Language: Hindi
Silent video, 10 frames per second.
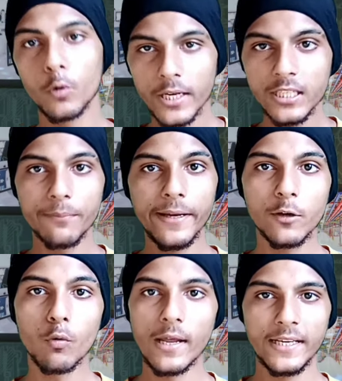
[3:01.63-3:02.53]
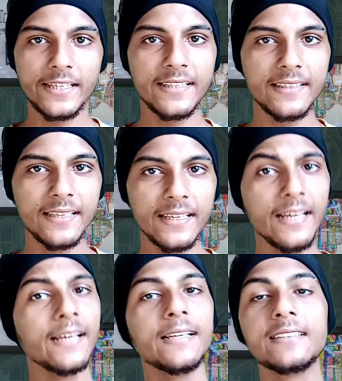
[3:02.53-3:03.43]
प्रोडक्ट में क्वालिटी थी
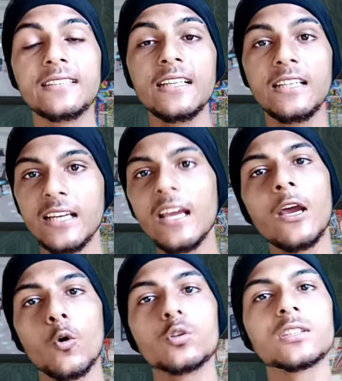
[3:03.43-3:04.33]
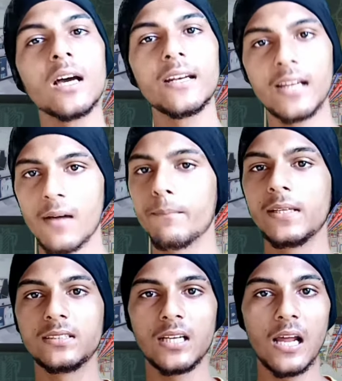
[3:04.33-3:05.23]
इसीलिए उसका नाम
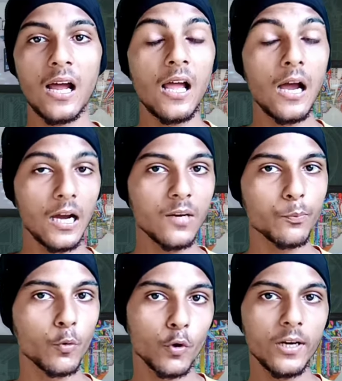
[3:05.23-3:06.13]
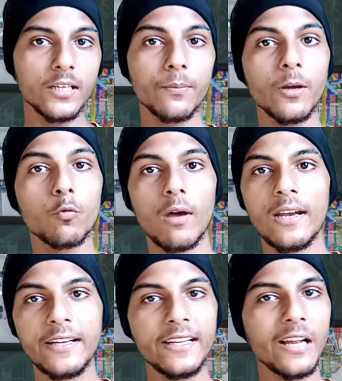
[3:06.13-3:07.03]
भी चला अगर प्रोडक्ट में
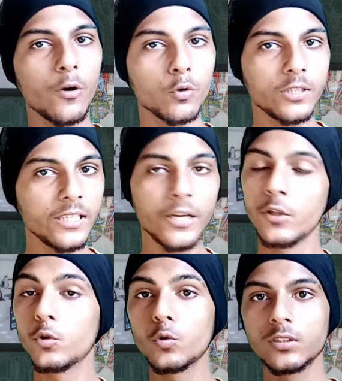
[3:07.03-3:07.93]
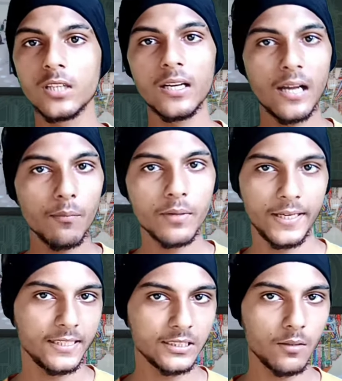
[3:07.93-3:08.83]
क्वालिटी ना होती तो उसका नाम
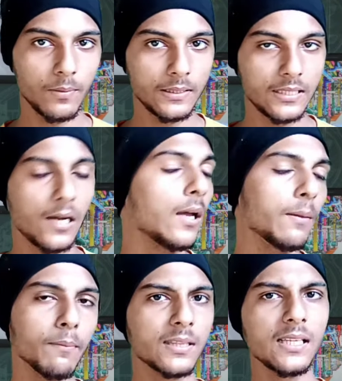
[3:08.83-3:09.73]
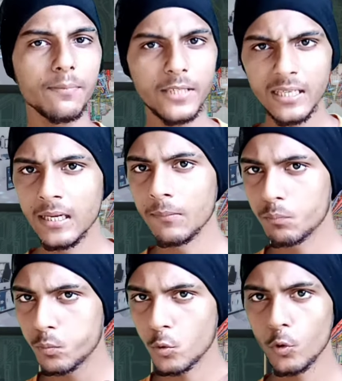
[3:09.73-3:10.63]
नहीं चल पाता मतलब कि
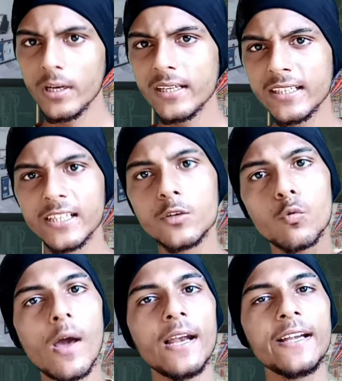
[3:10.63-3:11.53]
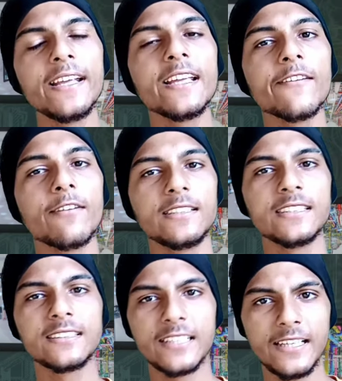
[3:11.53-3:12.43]
प्रोडक्ट की क्वालिटी के
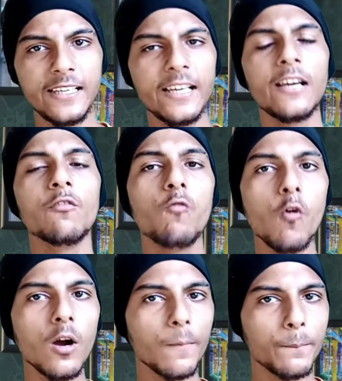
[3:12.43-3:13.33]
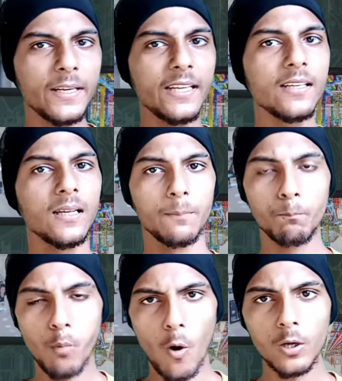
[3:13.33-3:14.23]
वजह से ही वो कंपनी
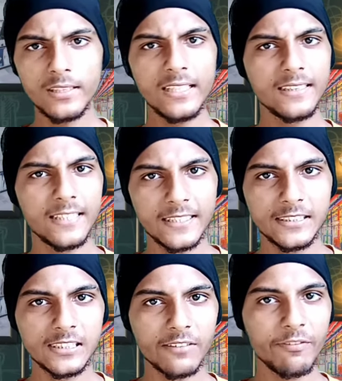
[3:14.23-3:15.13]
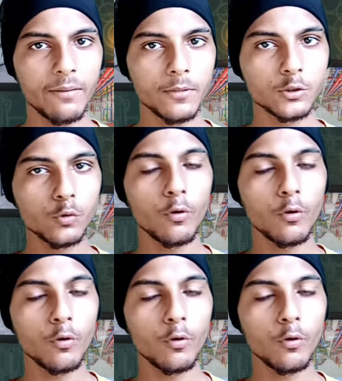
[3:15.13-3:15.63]
बहुत ही तेज़ी से फेमस